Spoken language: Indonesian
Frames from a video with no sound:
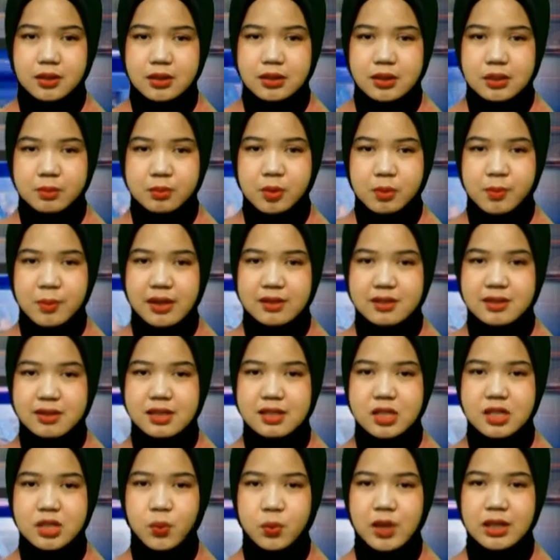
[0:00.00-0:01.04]
Pemirsa
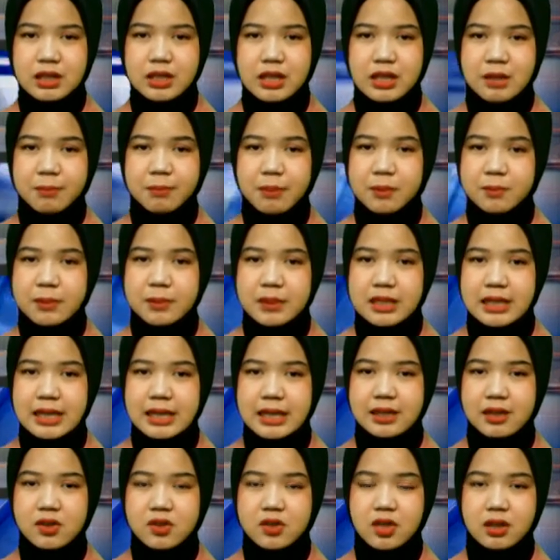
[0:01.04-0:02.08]
sesuai tahapan
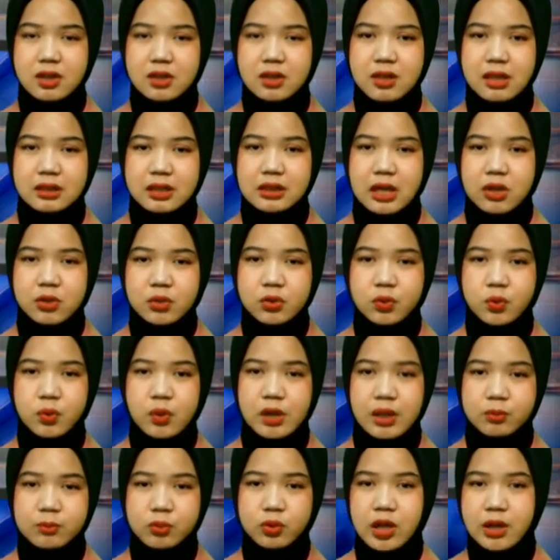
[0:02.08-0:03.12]
pilkada serentak tahun
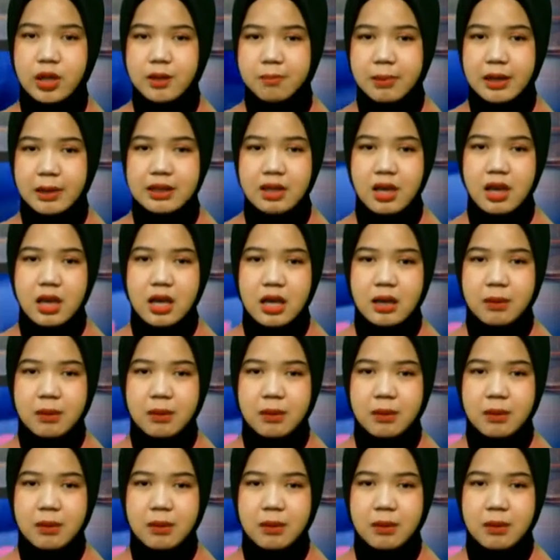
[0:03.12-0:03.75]
2024,